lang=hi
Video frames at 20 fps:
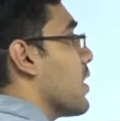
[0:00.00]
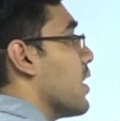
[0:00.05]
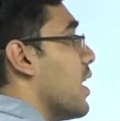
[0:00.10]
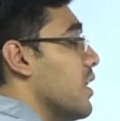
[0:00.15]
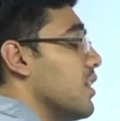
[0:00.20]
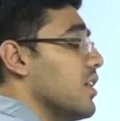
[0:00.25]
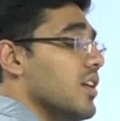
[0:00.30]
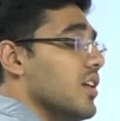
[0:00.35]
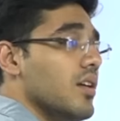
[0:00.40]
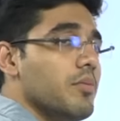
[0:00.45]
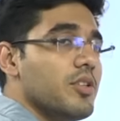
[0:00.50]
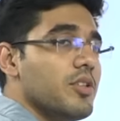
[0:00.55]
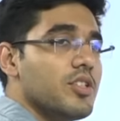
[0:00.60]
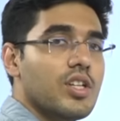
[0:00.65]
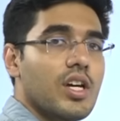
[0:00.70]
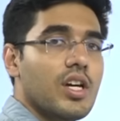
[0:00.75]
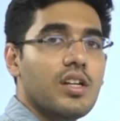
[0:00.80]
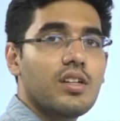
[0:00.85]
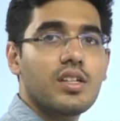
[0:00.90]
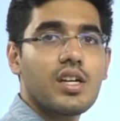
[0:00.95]
एंड देन
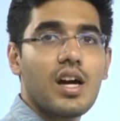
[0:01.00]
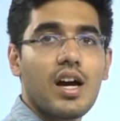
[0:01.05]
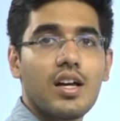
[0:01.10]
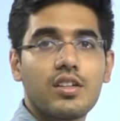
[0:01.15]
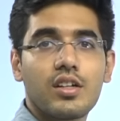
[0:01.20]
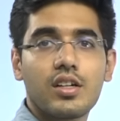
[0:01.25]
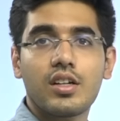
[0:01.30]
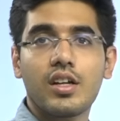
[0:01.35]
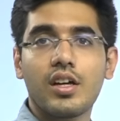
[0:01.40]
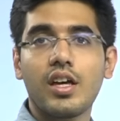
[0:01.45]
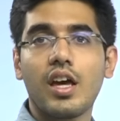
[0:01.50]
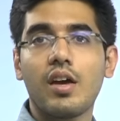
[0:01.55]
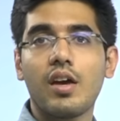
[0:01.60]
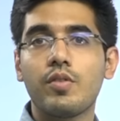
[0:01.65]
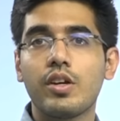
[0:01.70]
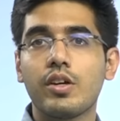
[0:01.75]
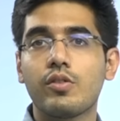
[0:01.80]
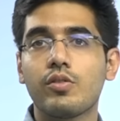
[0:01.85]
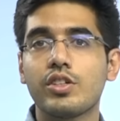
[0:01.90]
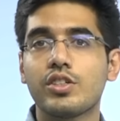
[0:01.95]
हमेशा याद रखना कि
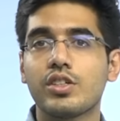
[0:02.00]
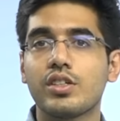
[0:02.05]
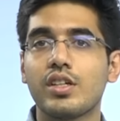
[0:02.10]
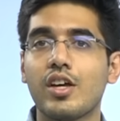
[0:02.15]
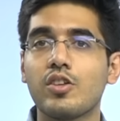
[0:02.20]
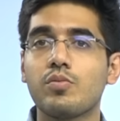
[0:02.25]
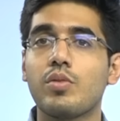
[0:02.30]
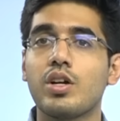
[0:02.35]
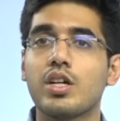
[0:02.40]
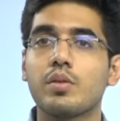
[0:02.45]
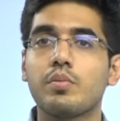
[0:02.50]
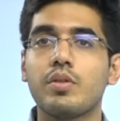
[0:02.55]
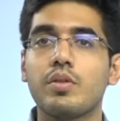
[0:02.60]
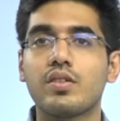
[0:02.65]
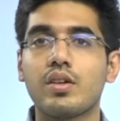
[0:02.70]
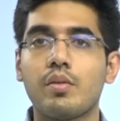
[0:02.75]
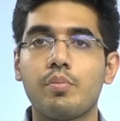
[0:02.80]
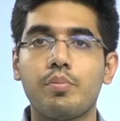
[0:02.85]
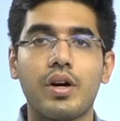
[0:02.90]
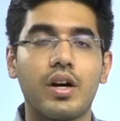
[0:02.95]
एवरी क्वेश्चन हैज़ मल्टीपल
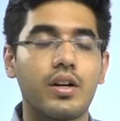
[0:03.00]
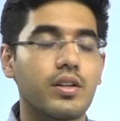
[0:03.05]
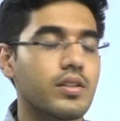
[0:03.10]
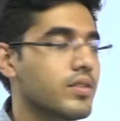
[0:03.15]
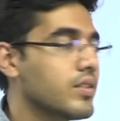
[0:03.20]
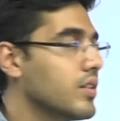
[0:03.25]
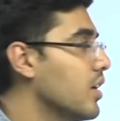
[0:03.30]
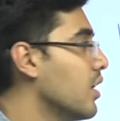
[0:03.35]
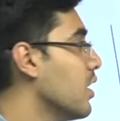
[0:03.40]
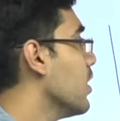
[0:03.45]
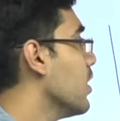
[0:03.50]
सब पार्ट्स